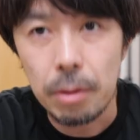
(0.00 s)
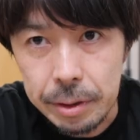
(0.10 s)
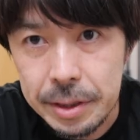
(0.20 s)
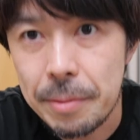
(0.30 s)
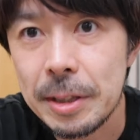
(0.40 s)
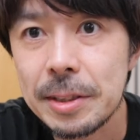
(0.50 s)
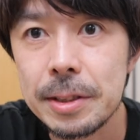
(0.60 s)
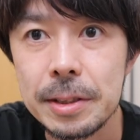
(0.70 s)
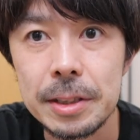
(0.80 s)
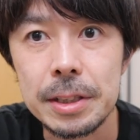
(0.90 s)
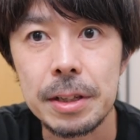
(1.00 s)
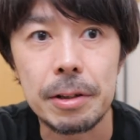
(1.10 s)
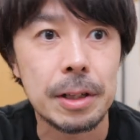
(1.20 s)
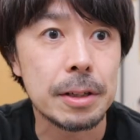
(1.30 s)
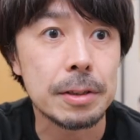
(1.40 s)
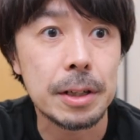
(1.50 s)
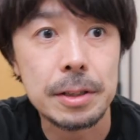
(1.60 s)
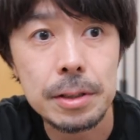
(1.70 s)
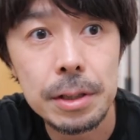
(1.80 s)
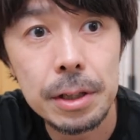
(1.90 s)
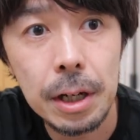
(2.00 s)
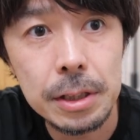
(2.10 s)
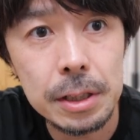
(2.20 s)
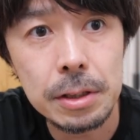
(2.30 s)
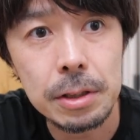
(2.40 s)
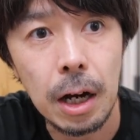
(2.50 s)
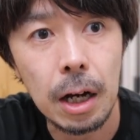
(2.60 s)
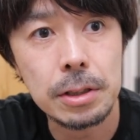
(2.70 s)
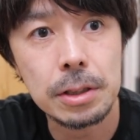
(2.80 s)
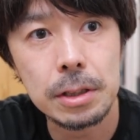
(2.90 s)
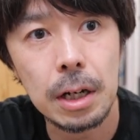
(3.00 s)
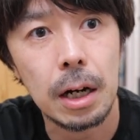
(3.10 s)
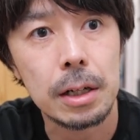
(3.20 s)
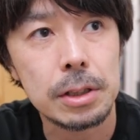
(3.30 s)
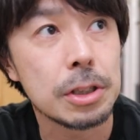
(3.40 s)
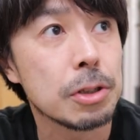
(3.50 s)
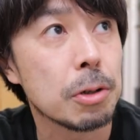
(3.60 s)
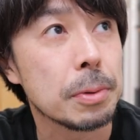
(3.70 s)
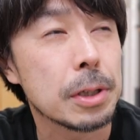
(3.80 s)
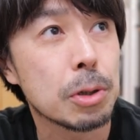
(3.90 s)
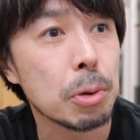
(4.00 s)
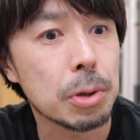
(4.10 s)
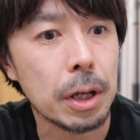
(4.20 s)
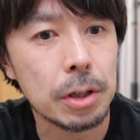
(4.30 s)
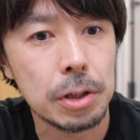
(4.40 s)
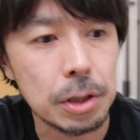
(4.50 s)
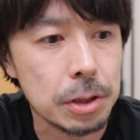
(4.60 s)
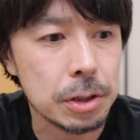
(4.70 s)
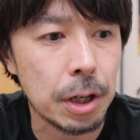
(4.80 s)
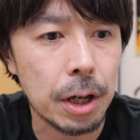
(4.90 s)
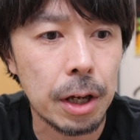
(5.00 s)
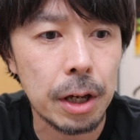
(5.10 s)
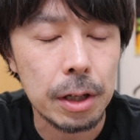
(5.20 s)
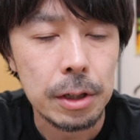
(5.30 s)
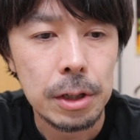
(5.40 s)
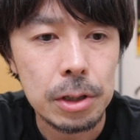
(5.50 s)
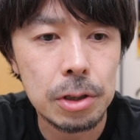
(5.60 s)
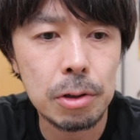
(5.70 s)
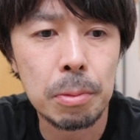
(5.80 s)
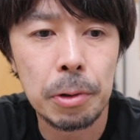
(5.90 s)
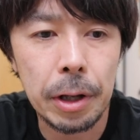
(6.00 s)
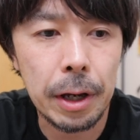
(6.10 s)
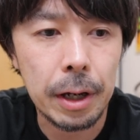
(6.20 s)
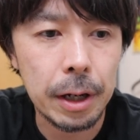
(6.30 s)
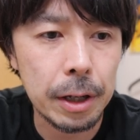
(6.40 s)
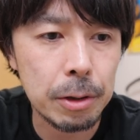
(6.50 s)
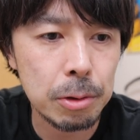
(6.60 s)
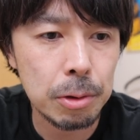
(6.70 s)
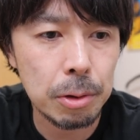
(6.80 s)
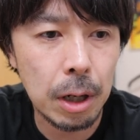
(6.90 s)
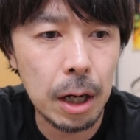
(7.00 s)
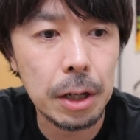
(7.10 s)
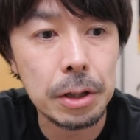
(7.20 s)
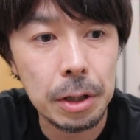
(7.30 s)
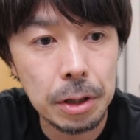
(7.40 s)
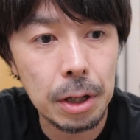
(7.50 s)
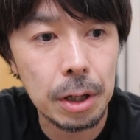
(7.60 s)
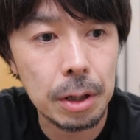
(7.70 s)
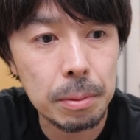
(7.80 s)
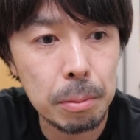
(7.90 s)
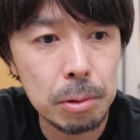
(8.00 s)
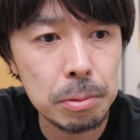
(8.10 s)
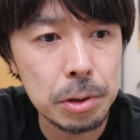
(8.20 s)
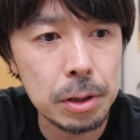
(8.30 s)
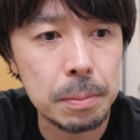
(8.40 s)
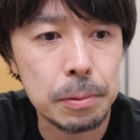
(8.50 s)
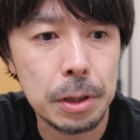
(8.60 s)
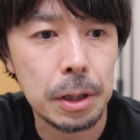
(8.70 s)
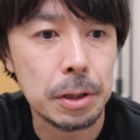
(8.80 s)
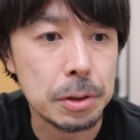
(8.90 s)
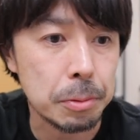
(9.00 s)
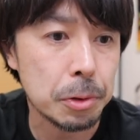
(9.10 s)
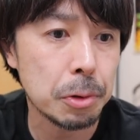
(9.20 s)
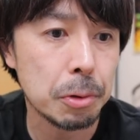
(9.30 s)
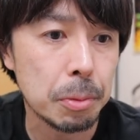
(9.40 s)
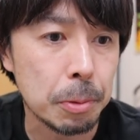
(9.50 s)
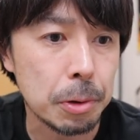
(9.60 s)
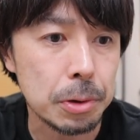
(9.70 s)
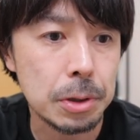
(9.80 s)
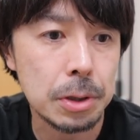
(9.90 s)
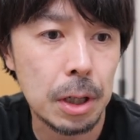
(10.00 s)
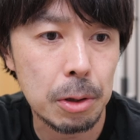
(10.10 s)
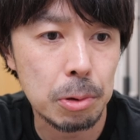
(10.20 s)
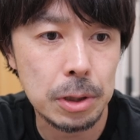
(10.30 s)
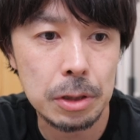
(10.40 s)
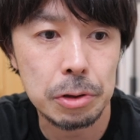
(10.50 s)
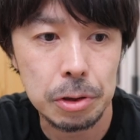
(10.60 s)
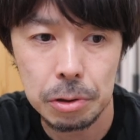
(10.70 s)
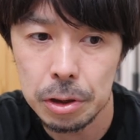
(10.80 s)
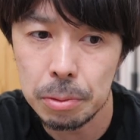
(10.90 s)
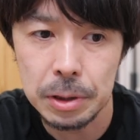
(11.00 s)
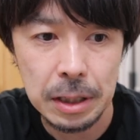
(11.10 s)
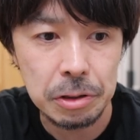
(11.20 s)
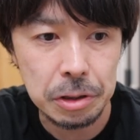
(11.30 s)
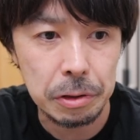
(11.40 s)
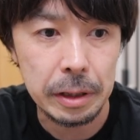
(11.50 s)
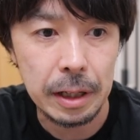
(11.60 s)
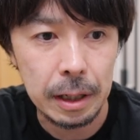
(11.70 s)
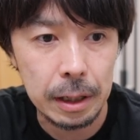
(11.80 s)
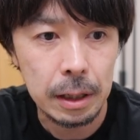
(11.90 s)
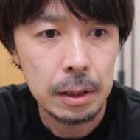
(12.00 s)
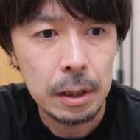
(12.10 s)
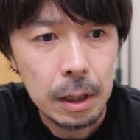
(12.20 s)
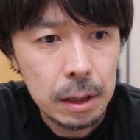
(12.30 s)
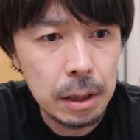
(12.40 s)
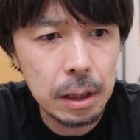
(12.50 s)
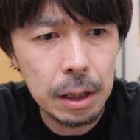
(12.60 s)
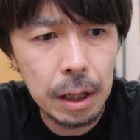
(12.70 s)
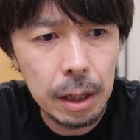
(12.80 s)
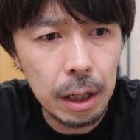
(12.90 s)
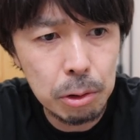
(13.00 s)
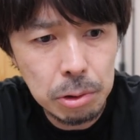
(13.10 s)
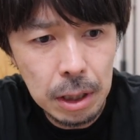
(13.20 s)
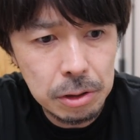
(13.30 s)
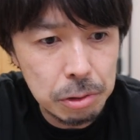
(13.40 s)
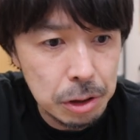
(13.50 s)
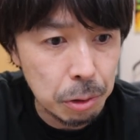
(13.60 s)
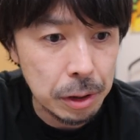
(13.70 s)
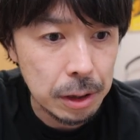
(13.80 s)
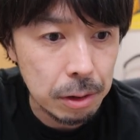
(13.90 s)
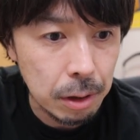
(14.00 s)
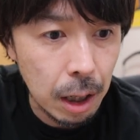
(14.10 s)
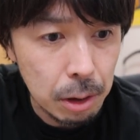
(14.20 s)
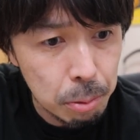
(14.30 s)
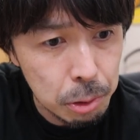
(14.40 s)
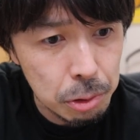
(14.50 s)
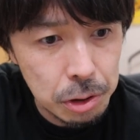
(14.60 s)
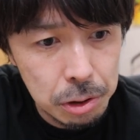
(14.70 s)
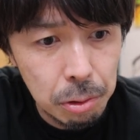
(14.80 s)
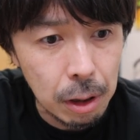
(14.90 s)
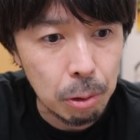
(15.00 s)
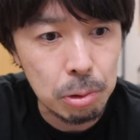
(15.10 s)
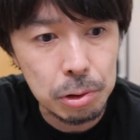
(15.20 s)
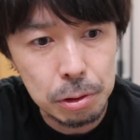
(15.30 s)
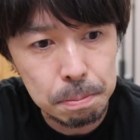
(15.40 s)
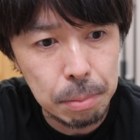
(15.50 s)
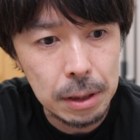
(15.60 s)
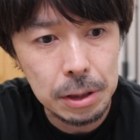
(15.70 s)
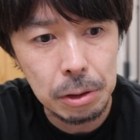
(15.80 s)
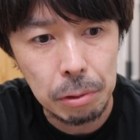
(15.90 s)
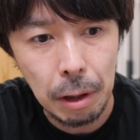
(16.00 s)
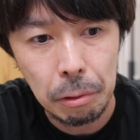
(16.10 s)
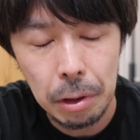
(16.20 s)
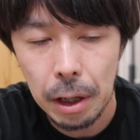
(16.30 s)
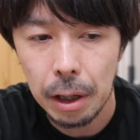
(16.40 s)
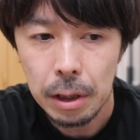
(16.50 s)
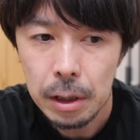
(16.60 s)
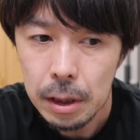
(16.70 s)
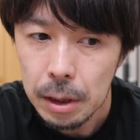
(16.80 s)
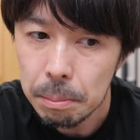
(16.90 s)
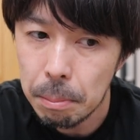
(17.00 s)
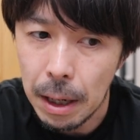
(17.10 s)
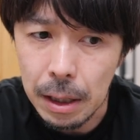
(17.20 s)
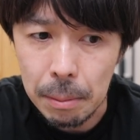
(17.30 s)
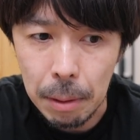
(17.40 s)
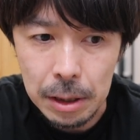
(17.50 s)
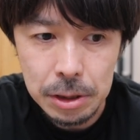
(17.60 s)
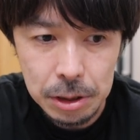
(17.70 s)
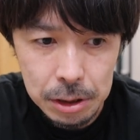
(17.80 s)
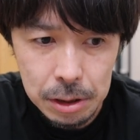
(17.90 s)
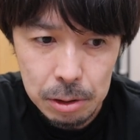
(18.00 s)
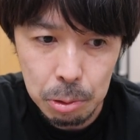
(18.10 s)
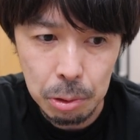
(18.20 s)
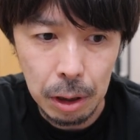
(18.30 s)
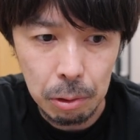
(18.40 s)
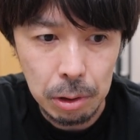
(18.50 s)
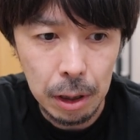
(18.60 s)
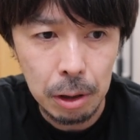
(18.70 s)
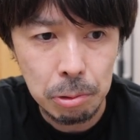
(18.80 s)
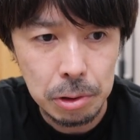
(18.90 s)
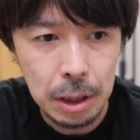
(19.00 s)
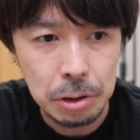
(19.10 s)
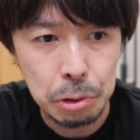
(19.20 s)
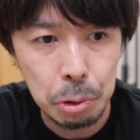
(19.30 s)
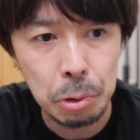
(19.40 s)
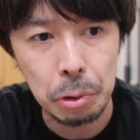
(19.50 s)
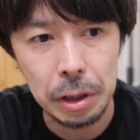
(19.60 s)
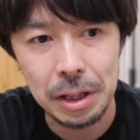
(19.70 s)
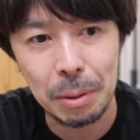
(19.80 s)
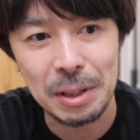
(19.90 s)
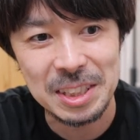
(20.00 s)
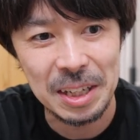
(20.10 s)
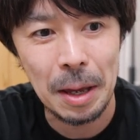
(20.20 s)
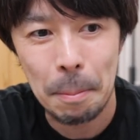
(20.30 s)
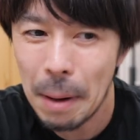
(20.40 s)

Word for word: おはようございます西田航ですえ8月20日金曜日今日天気いいですね昨日もねえっ、ー、と晴れてて僕もスナップ出たんですけど今日も最高31度昨日も31度だったかなただねあ今日32度になってるあでも今日湿度が60%なのでまだましどうだろう体感温度34度になってますね